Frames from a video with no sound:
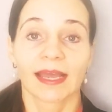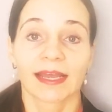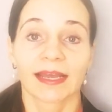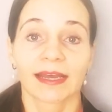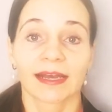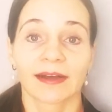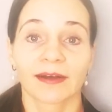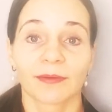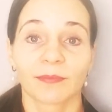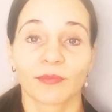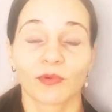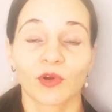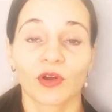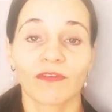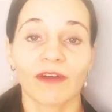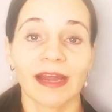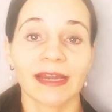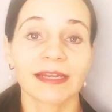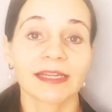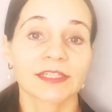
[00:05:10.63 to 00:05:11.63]
Э,
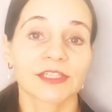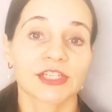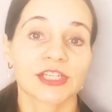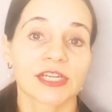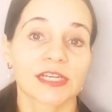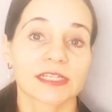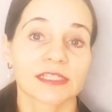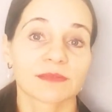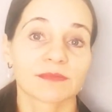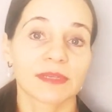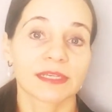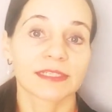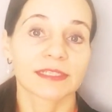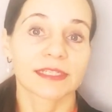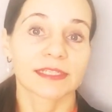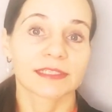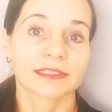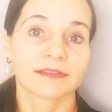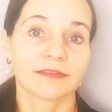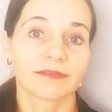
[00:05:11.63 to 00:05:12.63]
буквально через
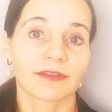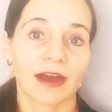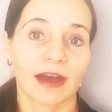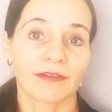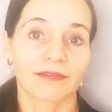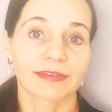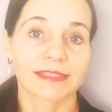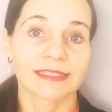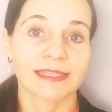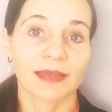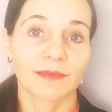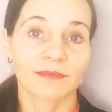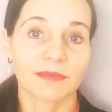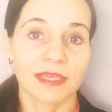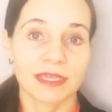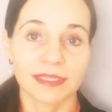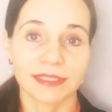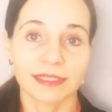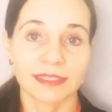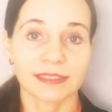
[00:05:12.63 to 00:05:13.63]
месяц-два вы
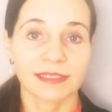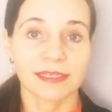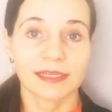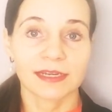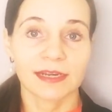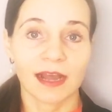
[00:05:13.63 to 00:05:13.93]
заметите,